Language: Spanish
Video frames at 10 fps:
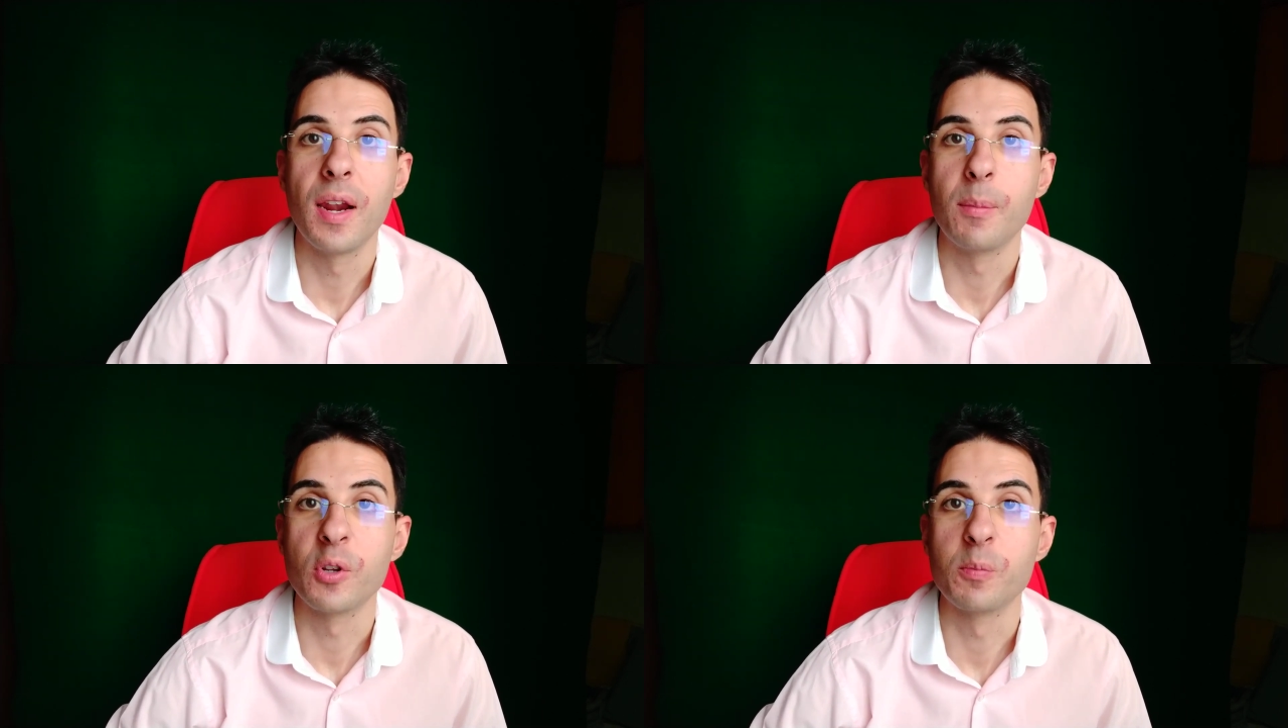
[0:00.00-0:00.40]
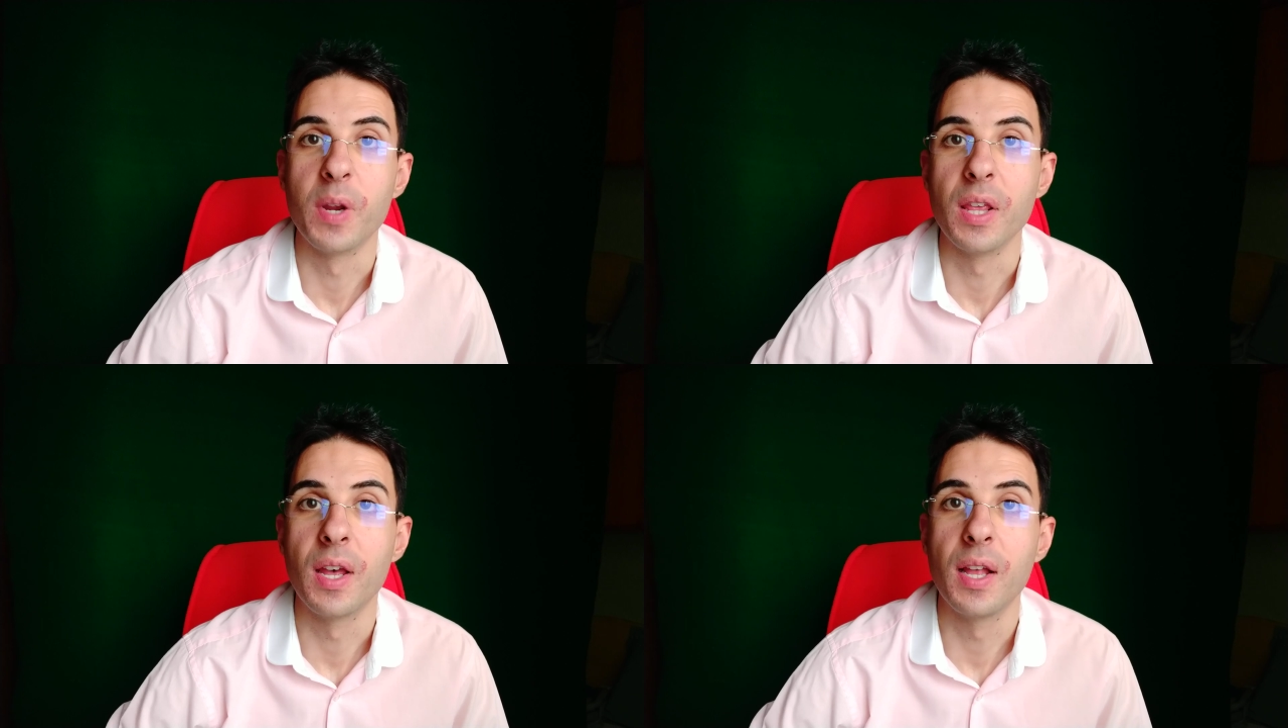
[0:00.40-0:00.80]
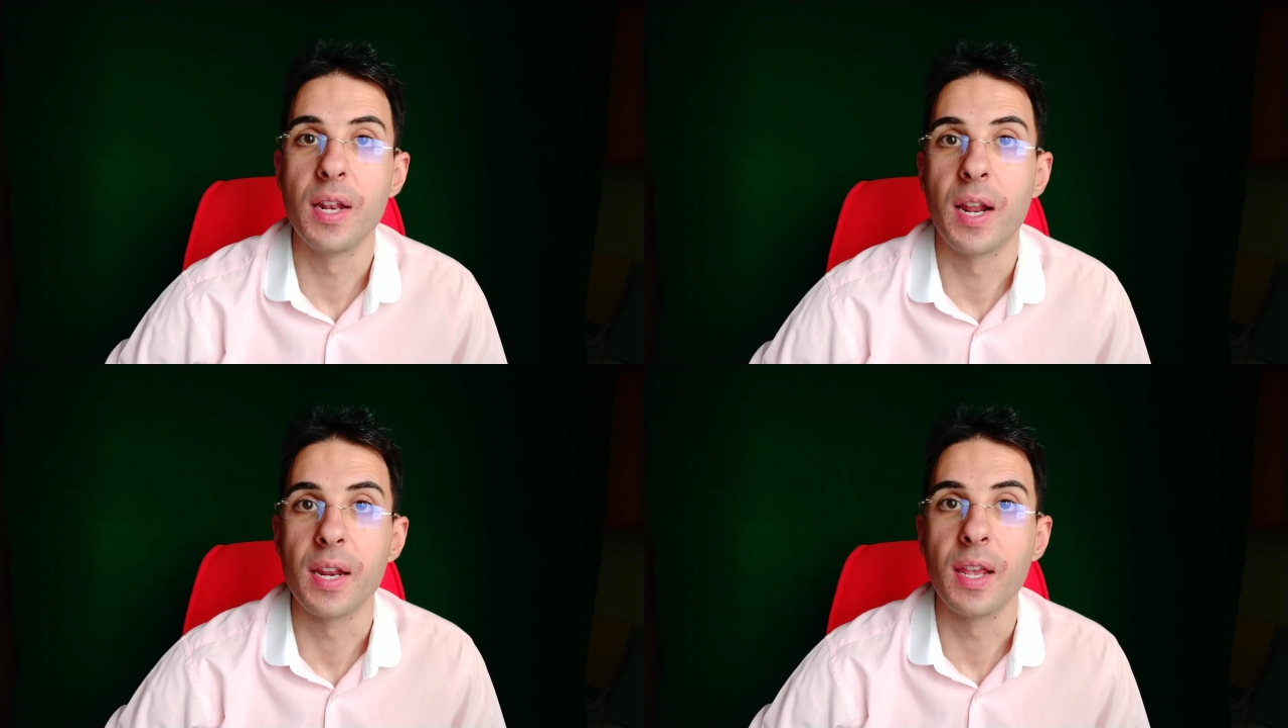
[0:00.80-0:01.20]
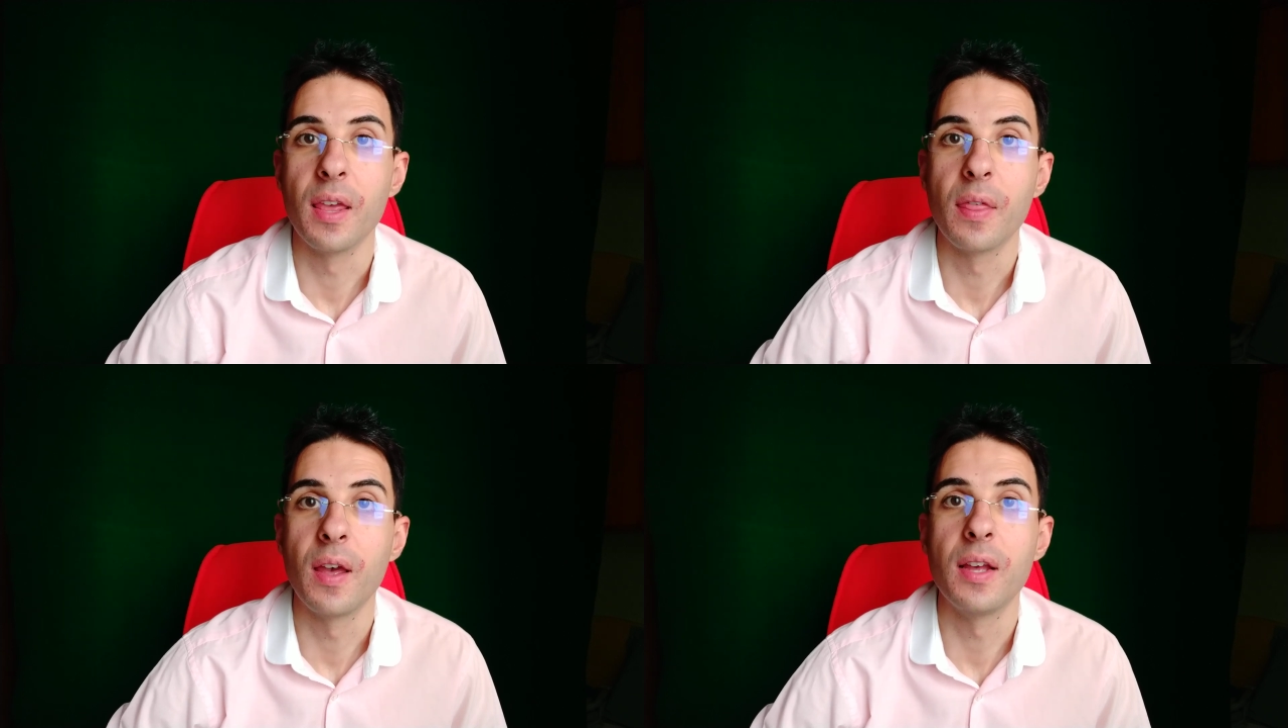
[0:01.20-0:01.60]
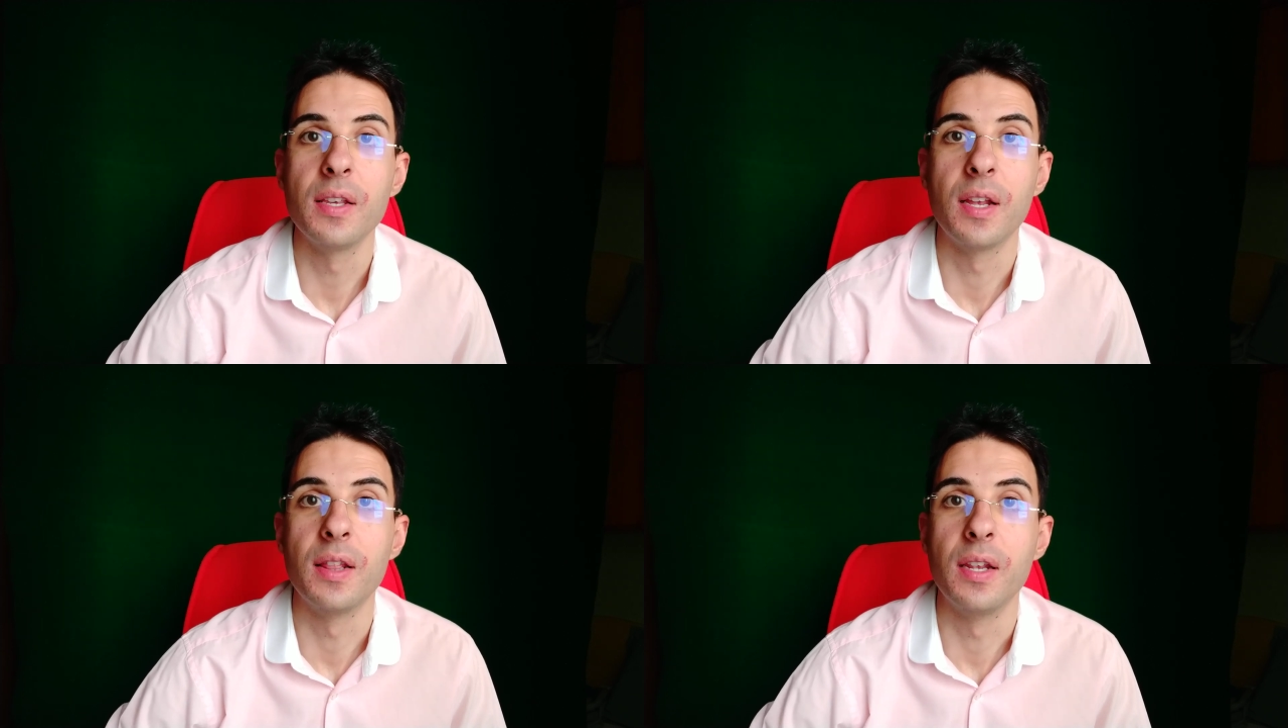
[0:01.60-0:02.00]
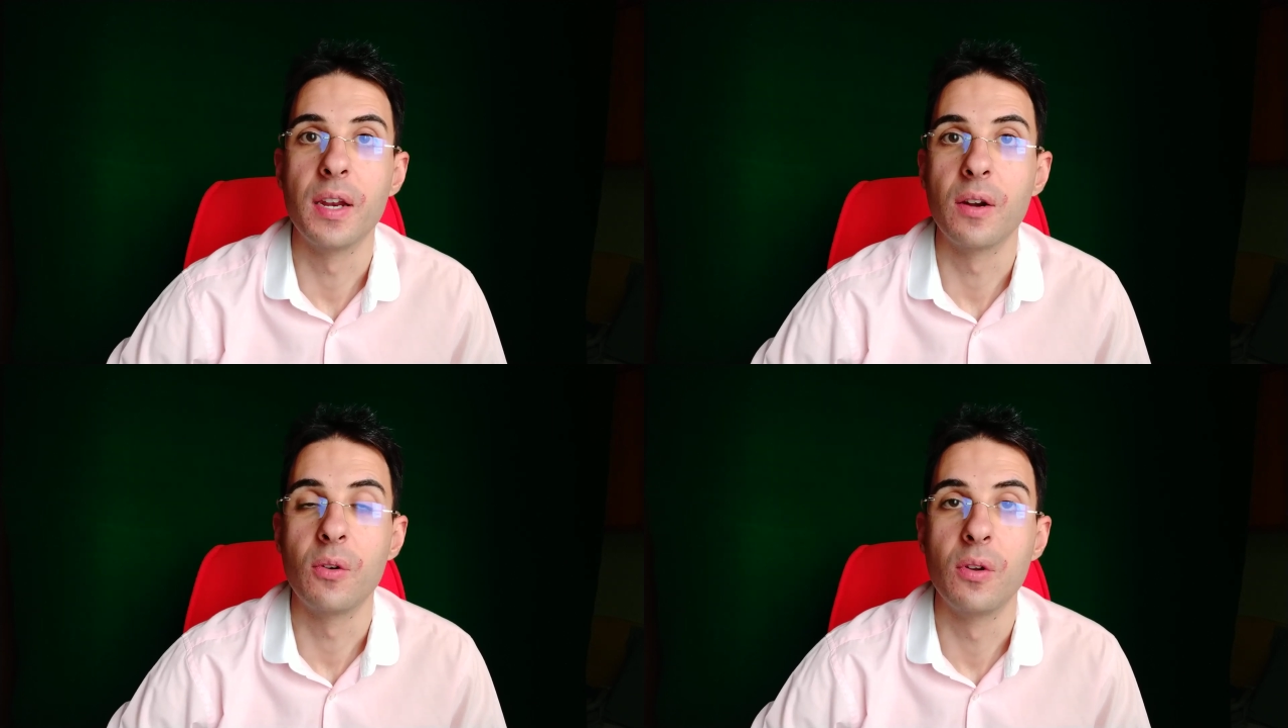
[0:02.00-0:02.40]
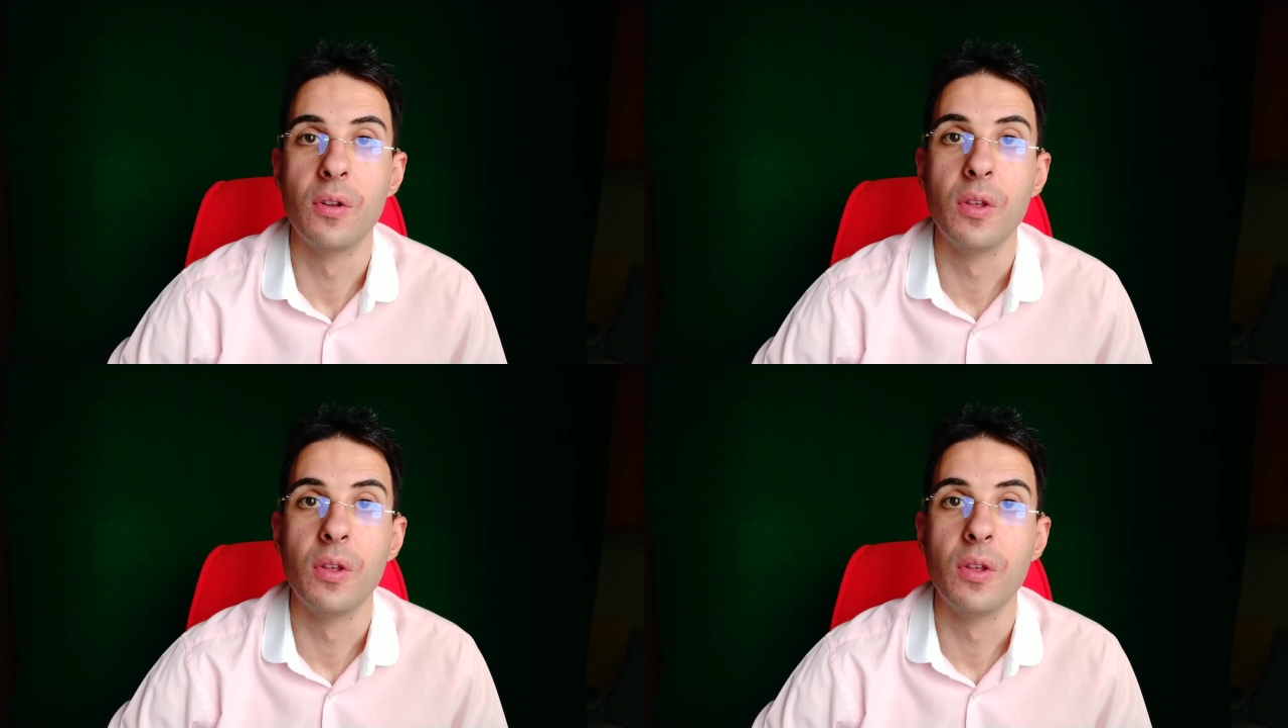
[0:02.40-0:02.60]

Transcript: la prosperidad, la riqueza y el dinero.